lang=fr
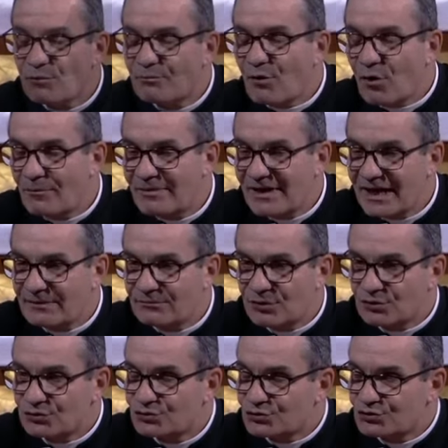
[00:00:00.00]
problème
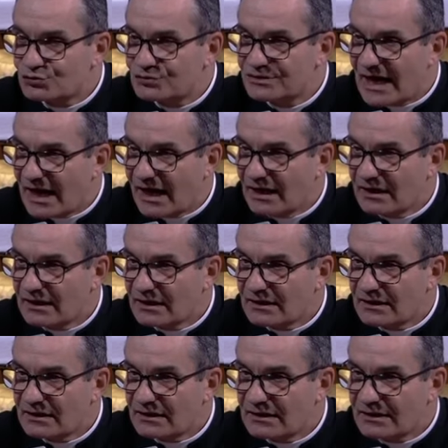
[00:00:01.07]
de Judas
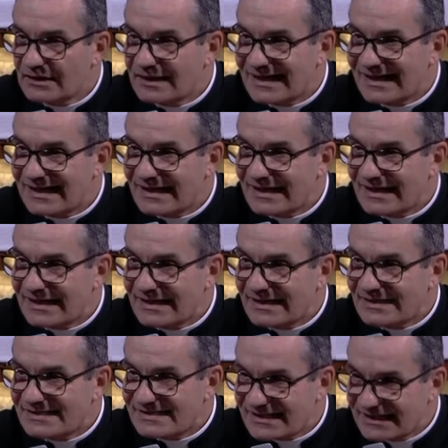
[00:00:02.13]

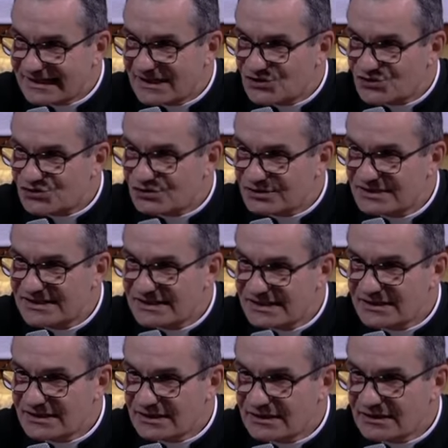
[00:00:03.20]
C'est qu'il se
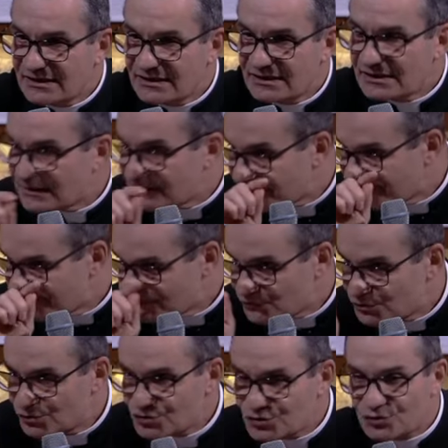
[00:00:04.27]
dit
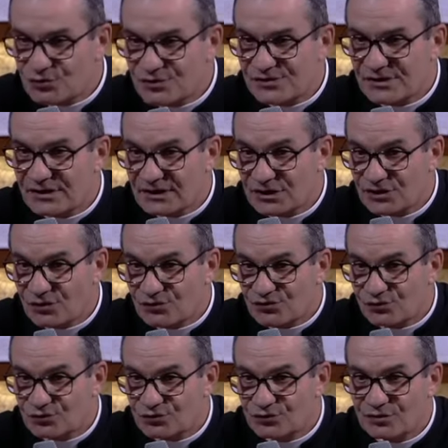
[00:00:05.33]
deux choses qui n'en
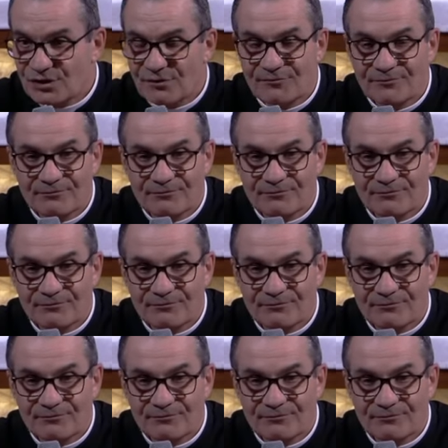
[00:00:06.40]
sont qu'une.